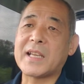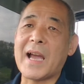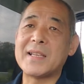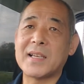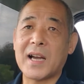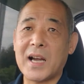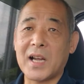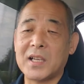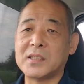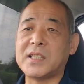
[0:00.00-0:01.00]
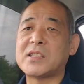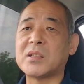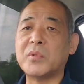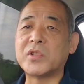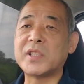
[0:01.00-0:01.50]
いい会社がぜひ
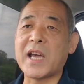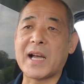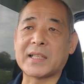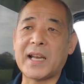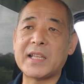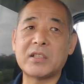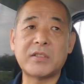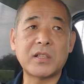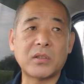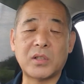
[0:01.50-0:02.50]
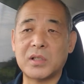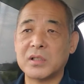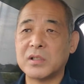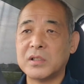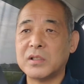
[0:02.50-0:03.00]
ともうちで働いてくれと
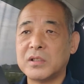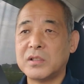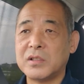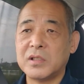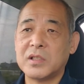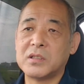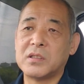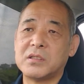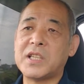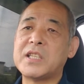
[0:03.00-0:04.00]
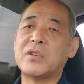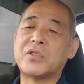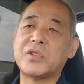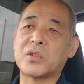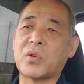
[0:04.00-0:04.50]
ぜひ
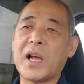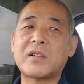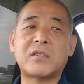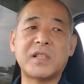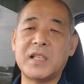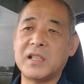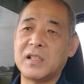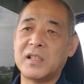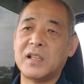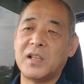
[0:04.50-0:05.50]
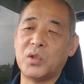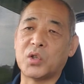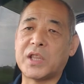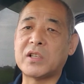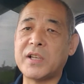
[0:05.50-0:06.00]
うちのトラックに
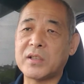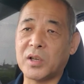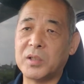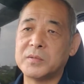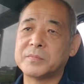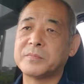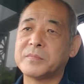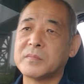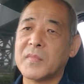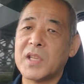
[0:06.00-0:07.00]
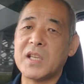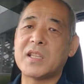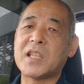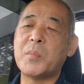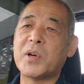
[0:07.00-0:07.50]
乗ってくれと
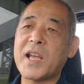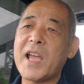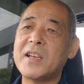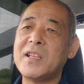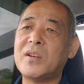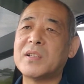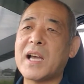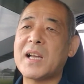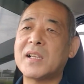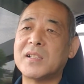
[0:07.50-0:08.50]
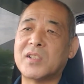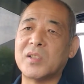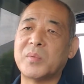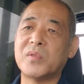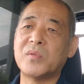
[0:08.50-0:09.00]
言ってもらえるような
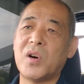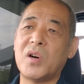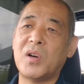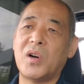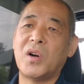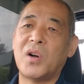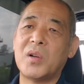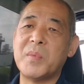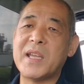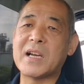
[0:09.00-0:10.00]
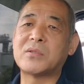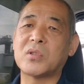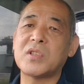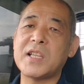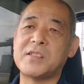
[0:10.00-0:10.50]
自分を磨く
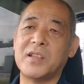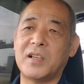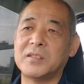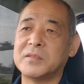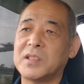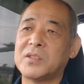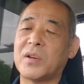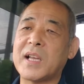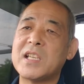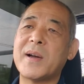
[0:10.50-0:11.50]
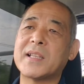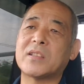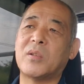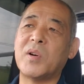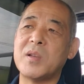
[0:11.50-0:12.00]
ことですよそれが一番
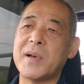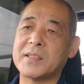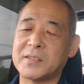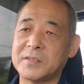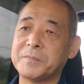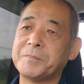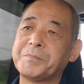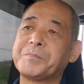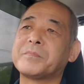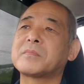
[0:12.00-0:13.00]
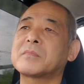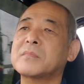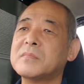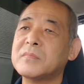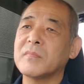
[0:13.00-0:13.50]
だと思います
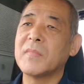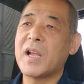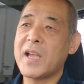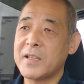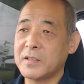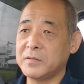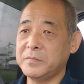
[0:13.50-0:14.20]
はい